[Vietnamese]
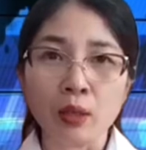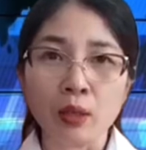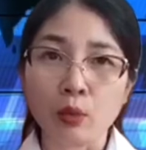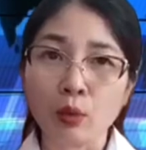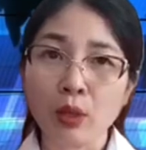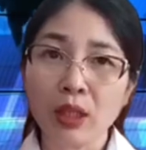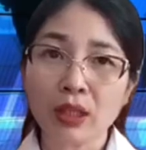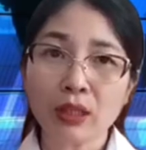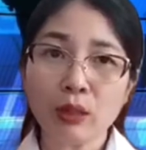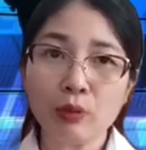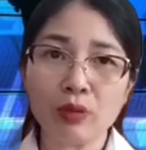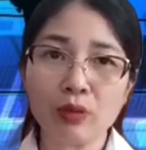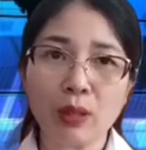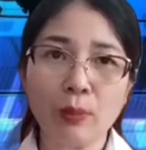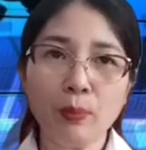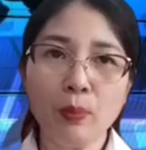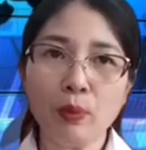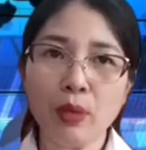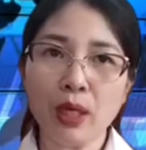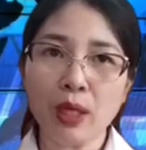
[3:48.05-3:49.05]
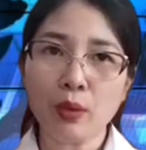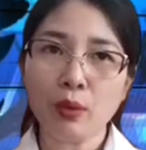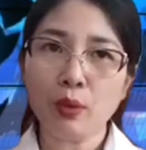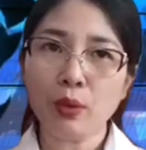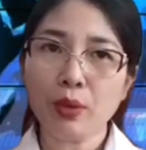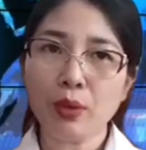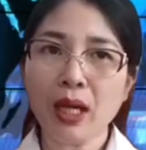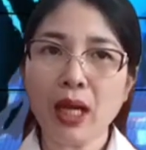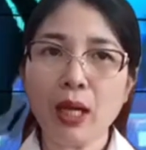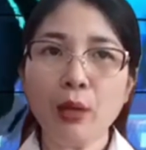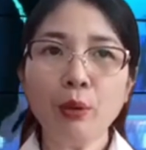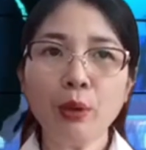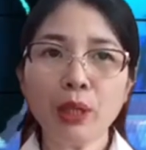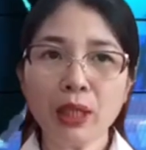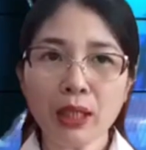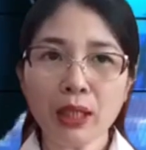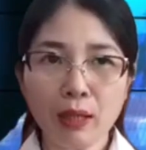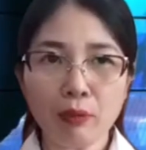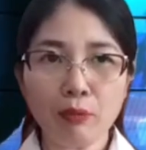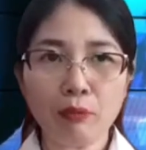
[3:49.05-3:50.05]
Tòa Tổng Giám mục Hà Nội đã huy
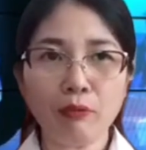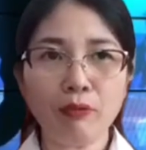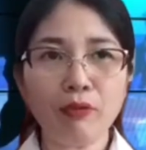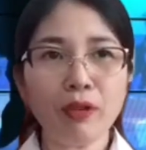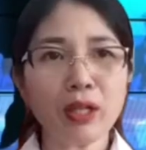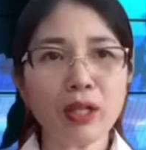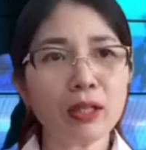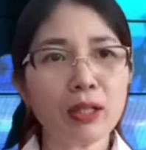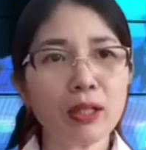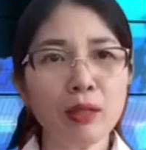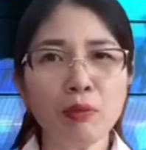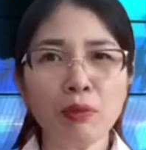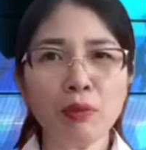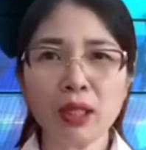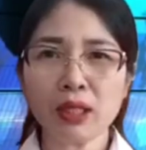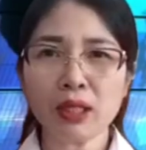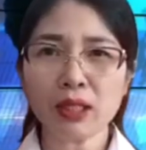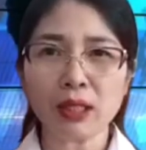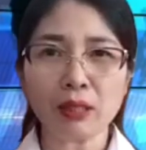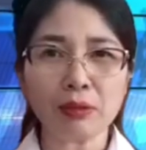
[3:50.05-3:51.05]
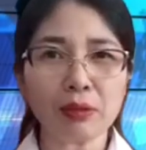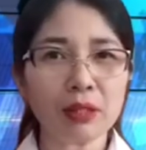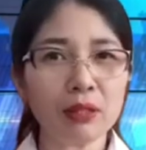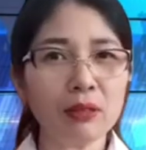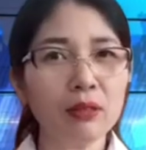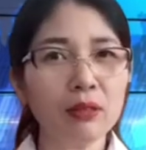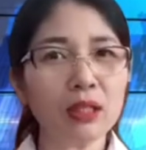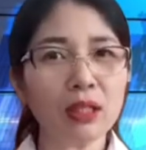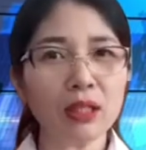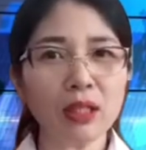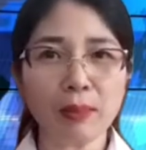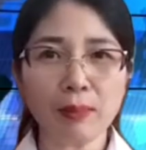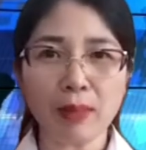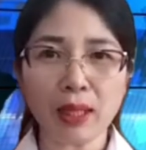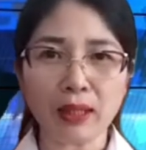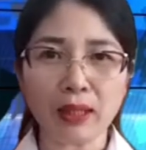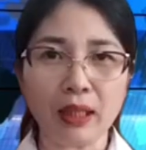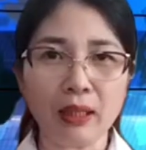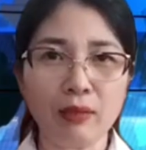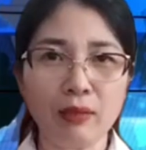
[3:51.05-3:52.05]
động phân công các giáo sứ trên địa
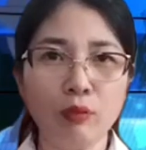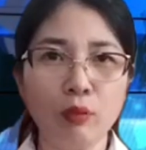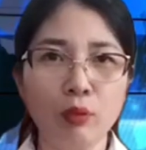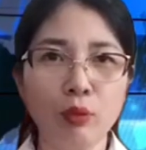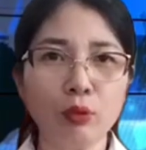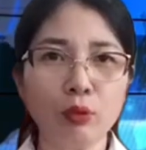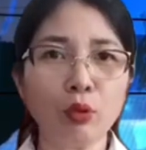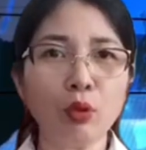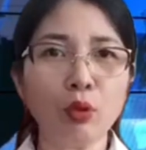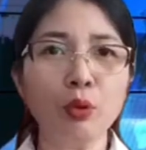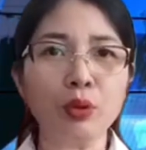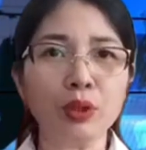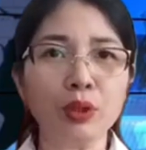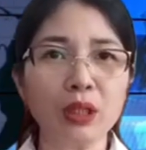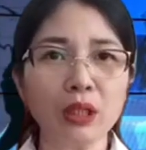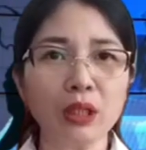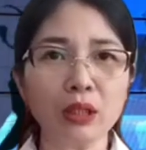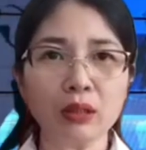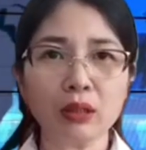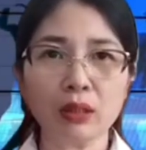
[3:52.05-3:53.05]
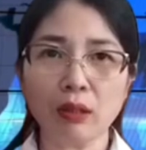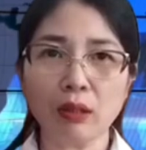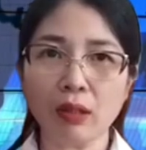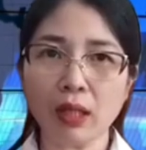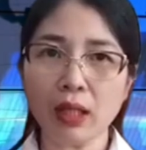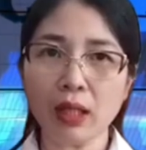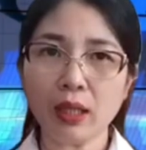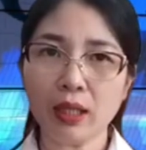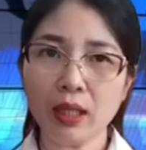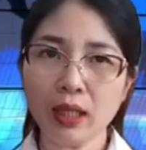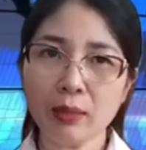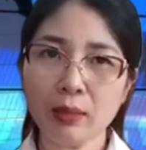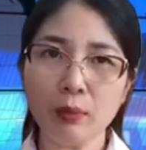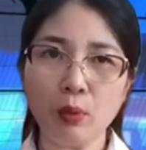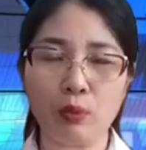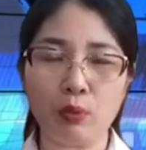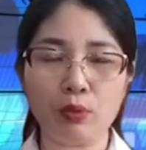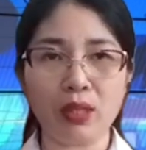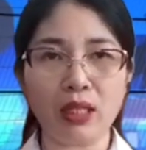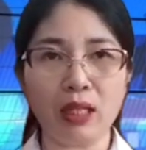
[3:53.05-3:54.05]
bàn thành phố tổ chức cho các linh
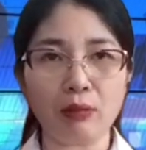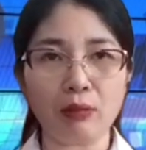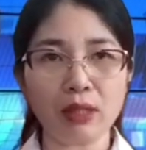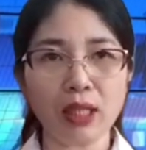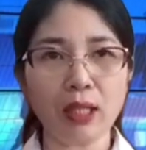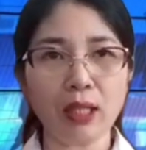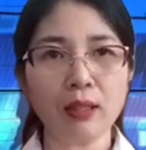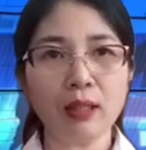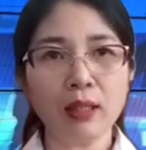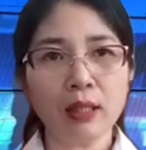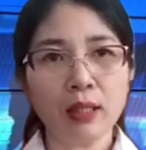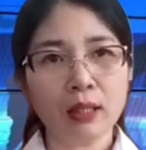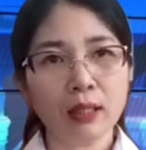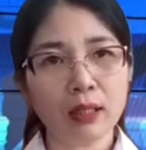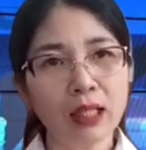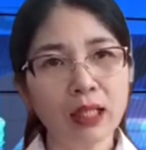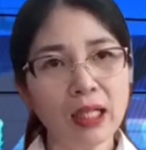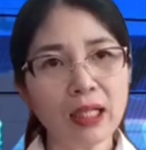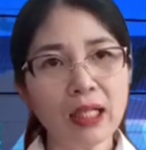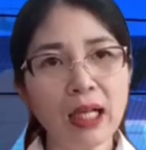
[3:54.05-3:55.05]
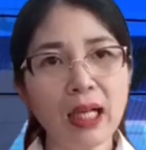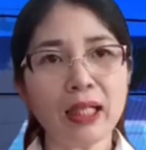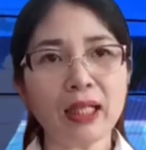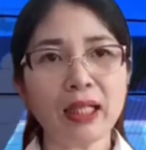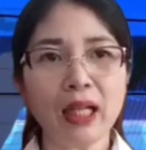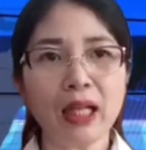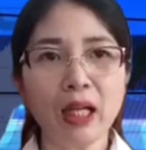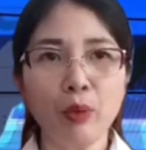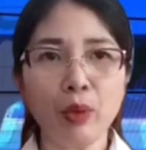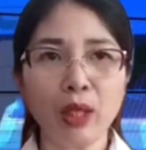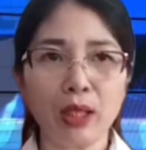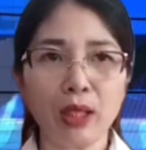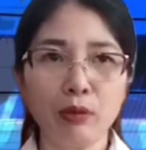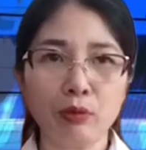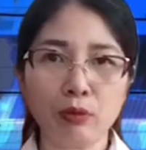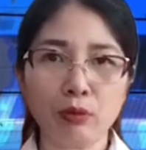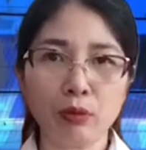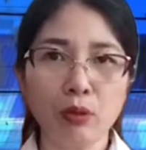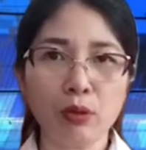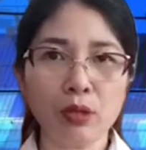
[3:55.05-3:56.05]
mục giáo dân tiến hành các hoạt động
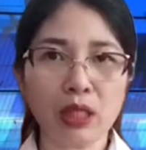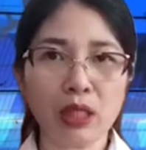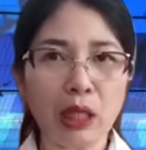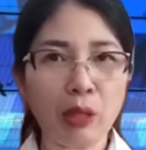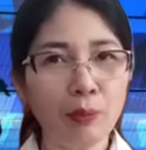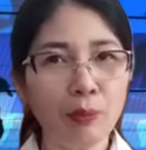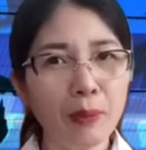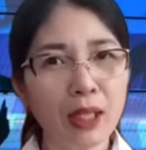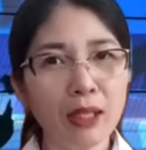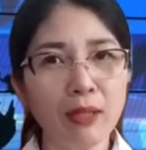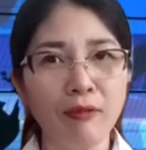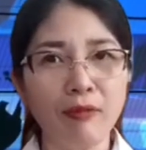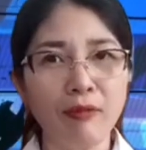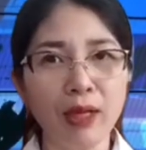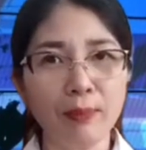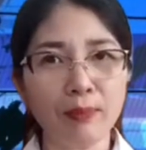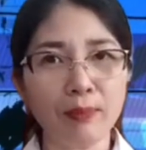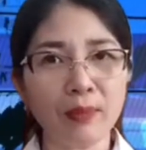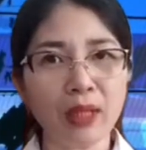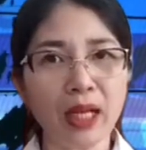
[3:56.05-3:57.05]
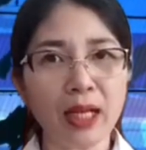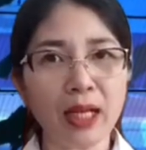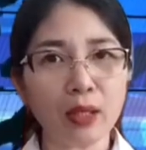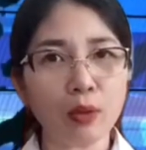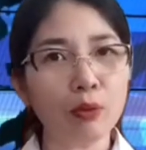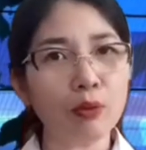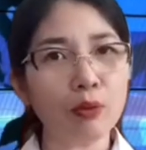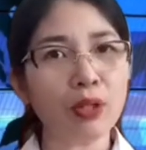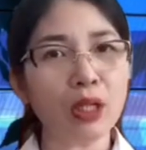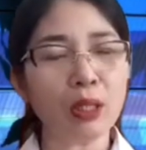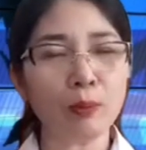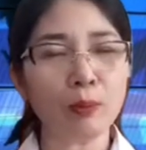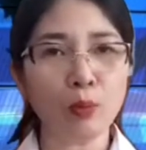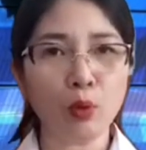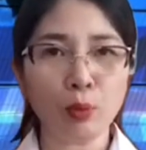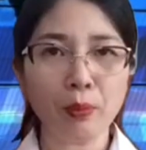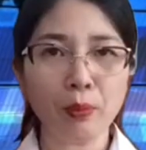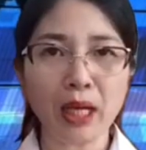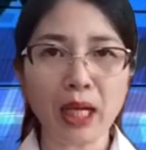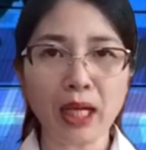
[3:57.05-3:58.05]
tôn giáo bất hợp pháp tại khu đất
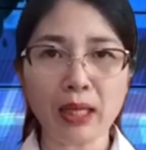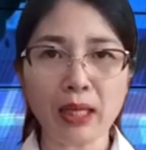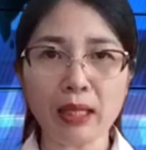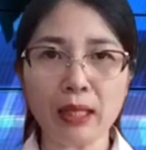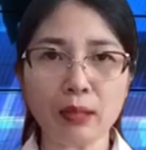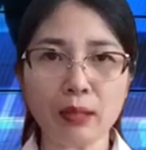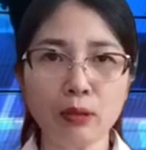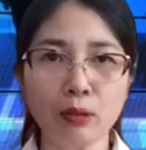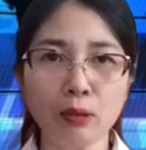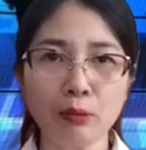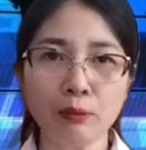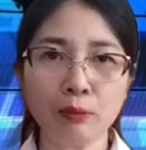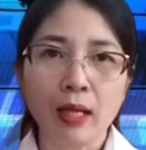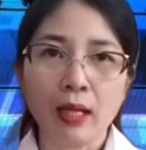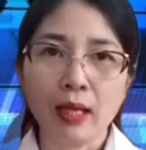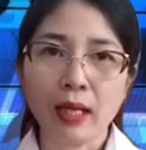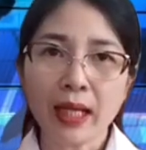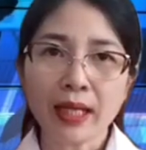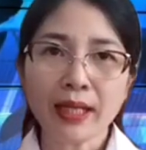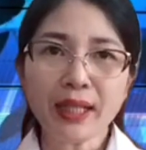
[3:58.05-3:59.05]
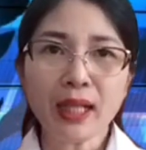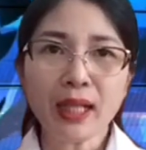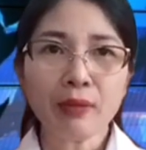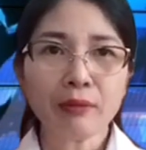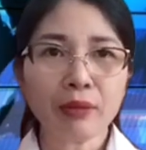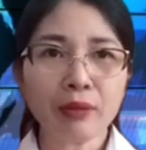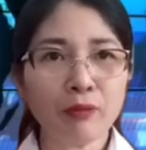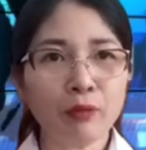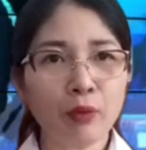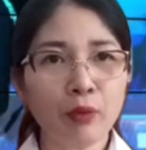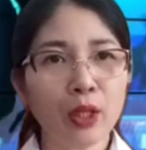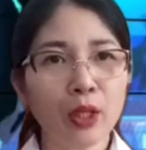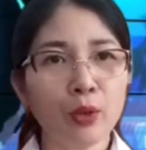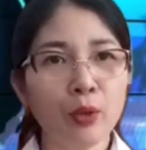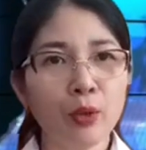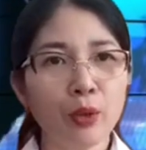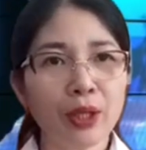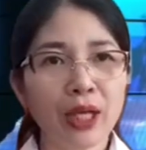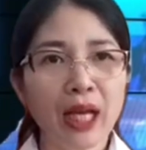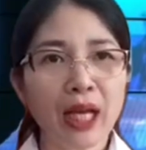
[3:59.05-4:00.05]
42 nhà Trung. Lãnh đạo thành phố Hà
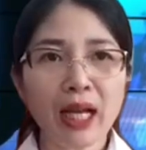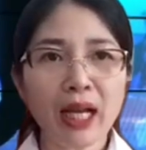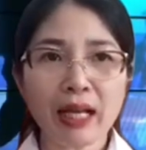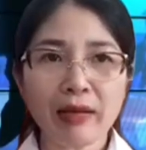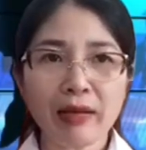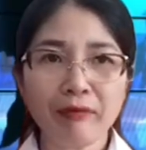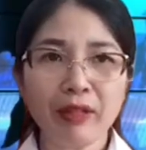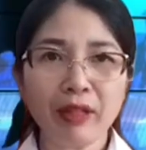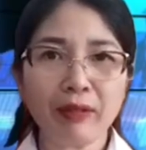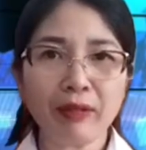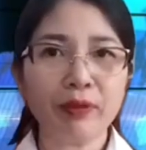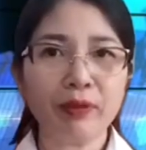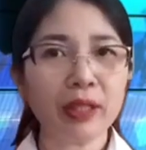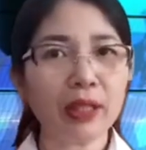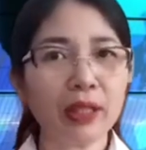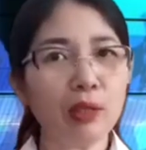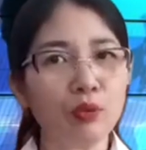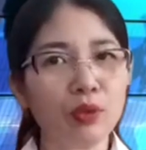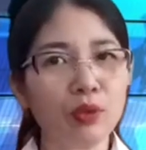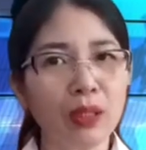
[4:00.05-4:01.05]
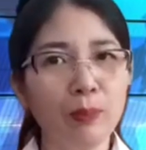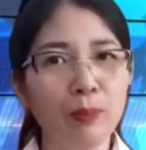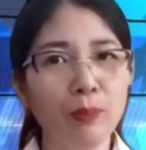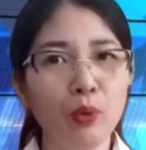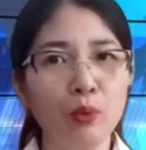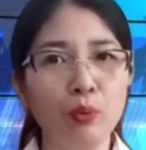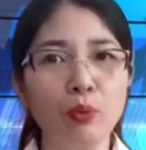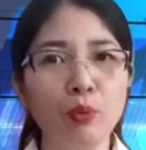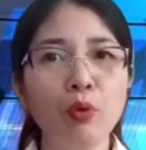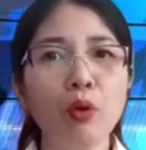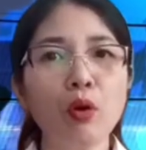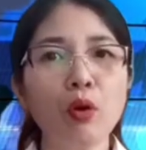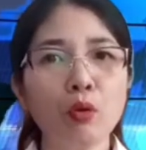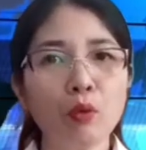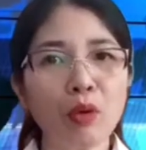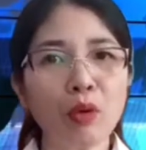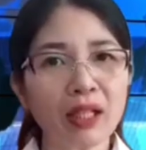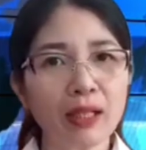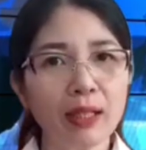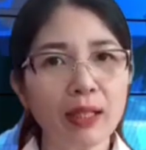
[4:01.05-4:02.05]
Nội đã làm việc với Tổng giám mục Ngô
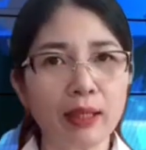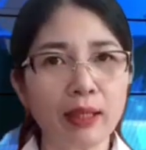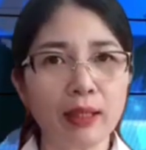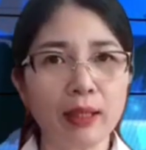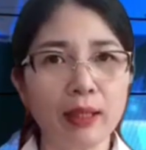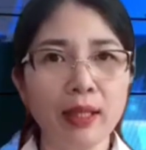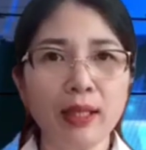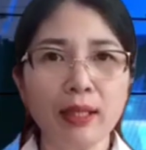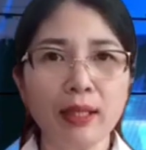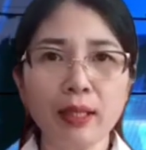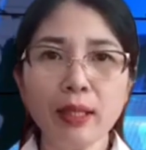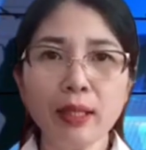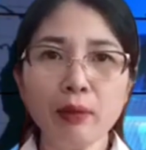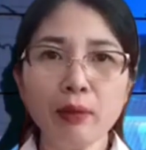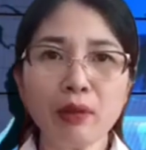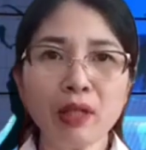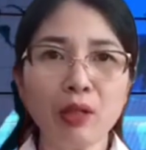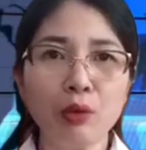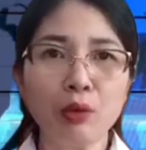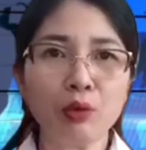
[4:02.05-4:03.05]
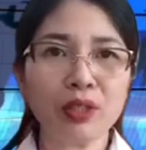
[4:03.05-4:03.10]
Quang Kiệt để yêu cầu